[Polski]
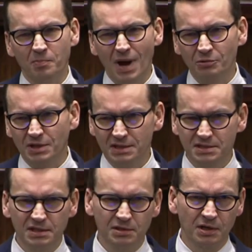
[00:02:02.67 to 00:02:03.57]

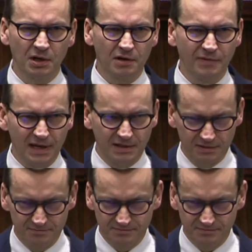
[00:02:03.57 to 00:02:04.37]
bałtycki do Norwegii.